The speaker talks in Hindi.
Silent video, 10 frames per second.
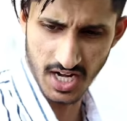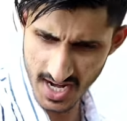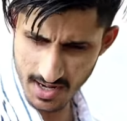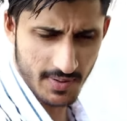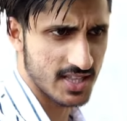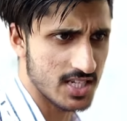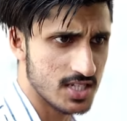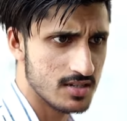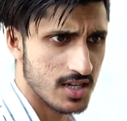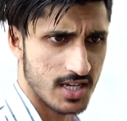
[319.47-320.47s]
था ना फट
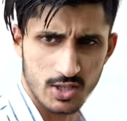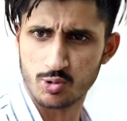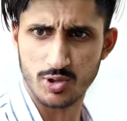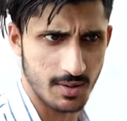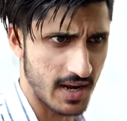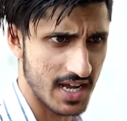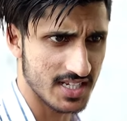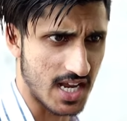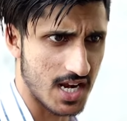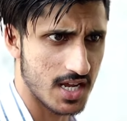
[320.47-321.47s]
देसी इन्हें तुलसी पर
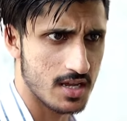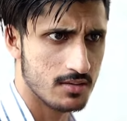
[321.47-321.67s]
लेकर चलेंगे